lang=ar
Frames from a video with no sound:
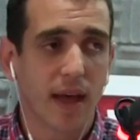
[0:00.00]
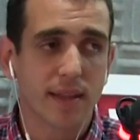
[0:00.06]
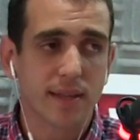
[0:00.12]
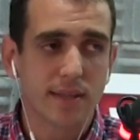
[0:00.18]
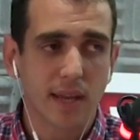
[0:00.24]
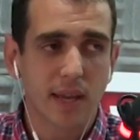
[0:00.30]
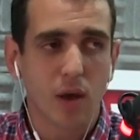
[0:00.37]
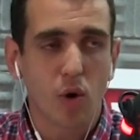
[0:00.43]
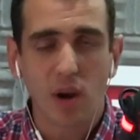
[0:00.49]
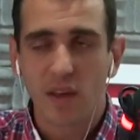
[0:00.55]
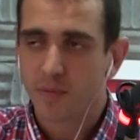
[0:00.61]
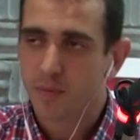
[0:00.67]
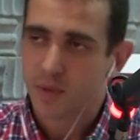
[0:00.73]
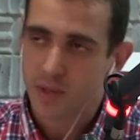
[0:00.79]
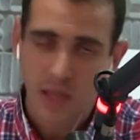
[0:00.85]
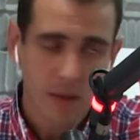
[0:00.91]
غادي تغني اون لايف
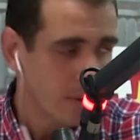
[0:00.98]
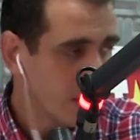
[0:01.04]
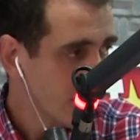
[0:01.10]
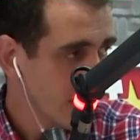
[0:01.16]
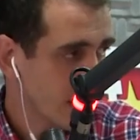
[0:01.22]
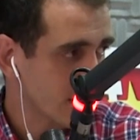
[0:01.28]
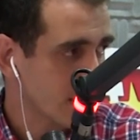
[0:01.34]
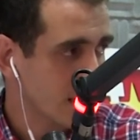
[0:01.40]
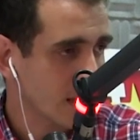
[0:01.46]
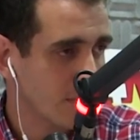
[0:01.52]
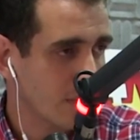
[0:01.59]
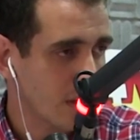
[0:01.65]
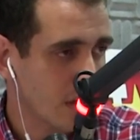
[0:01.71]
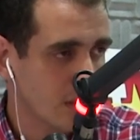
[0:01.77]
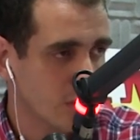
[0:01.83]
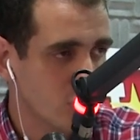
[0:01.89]
دابا غتغني
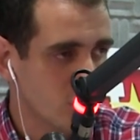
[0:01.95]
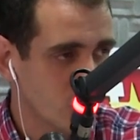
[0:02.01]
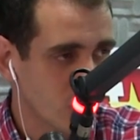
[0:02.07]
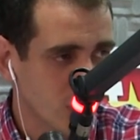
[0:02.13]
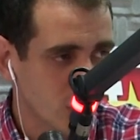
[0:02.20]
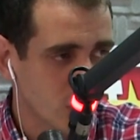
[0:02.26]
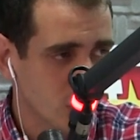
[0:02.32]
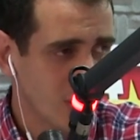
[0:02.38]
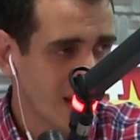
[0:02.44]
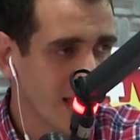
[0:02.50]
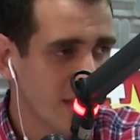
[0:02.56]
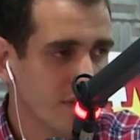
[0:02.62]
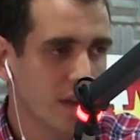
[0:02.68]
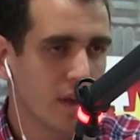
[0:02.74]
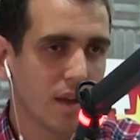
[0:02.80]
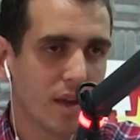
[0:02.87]
دابا نديرو شويه
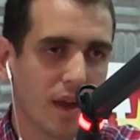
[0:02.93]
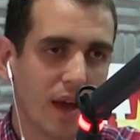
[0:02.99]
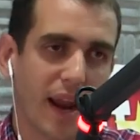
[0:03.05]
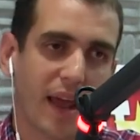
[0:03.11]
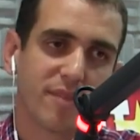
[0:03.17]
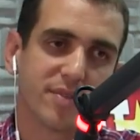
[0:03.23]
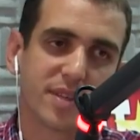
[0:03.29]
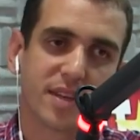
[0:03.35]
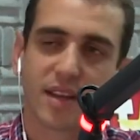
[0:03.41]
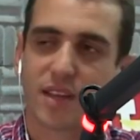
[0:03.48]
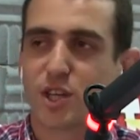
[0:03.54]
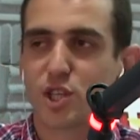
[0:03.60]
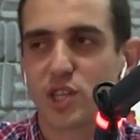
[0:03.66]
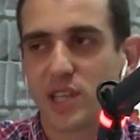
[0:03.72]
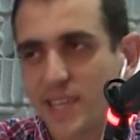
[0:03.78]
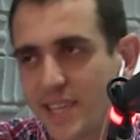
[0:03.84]
لايف راه عرفتي راه
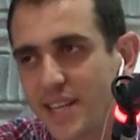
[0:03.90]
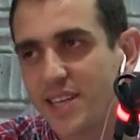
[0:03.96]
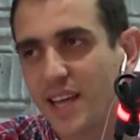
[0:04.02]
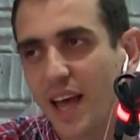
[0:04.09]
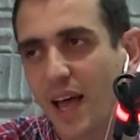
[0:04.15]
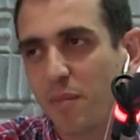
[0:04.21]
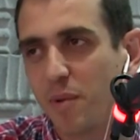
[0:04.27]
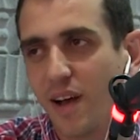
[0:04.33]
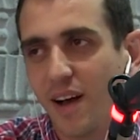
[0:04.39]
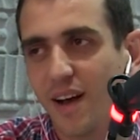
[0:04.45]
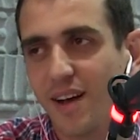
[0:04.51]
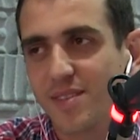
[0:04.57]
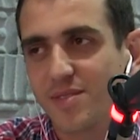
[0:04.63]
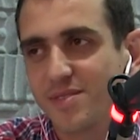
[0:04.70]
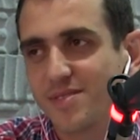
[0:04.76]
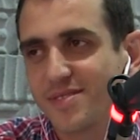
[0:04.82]
داكشي اللي درتي على قبلها